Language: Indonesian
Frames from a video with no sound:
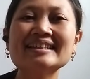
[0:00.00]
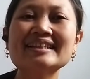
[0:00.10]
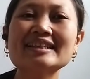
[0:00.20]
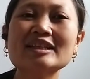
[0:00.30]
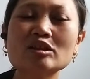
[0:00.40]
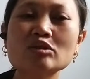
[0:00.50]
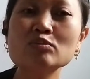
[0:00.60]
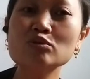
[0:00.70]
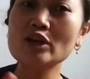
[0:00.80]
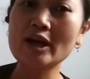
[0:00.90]
Ternyata itu
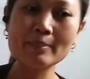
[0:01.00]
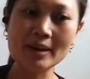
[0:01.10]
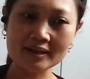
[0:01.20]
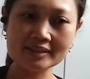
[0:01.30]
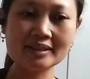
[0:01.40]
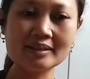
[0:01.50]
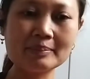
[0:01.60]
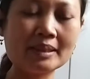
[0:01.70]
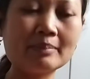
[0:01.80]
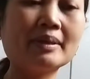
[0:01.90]
mudah banget ya
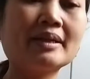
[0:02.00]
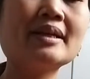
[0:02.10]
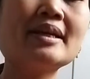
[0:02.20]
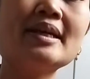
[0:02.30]
teman-teman.